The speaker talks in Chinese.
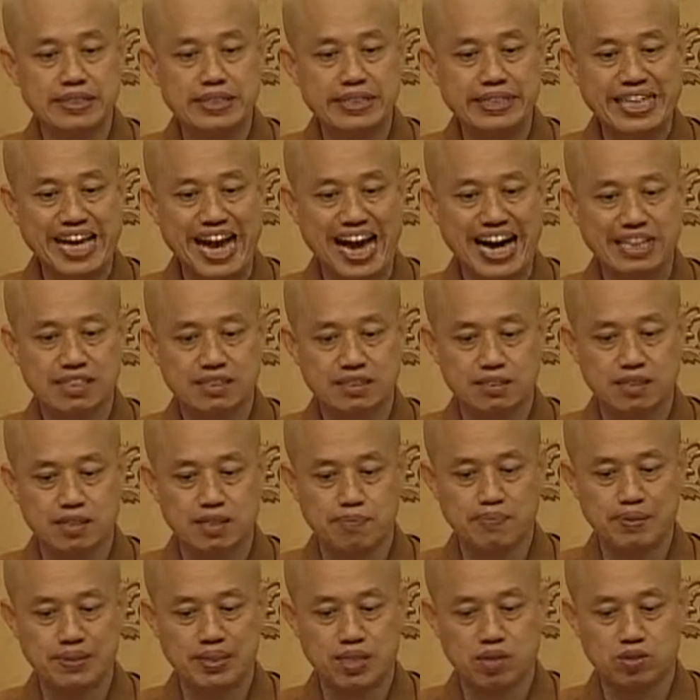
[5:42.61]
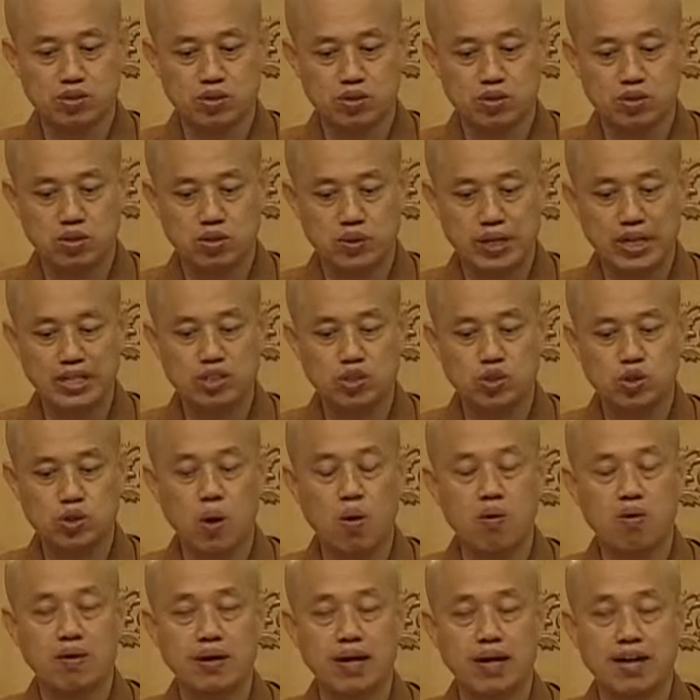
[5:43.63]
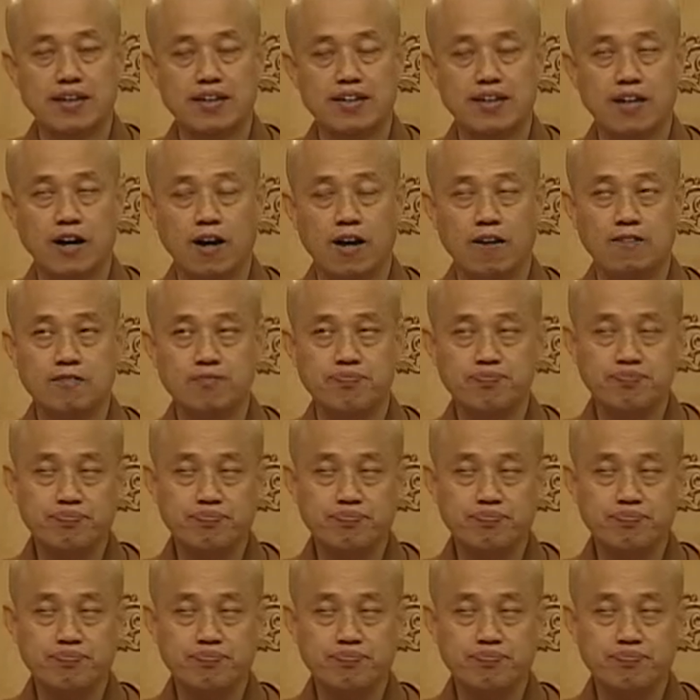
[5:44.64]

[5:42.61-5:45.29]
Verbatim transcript: 两舌比较严重了啊。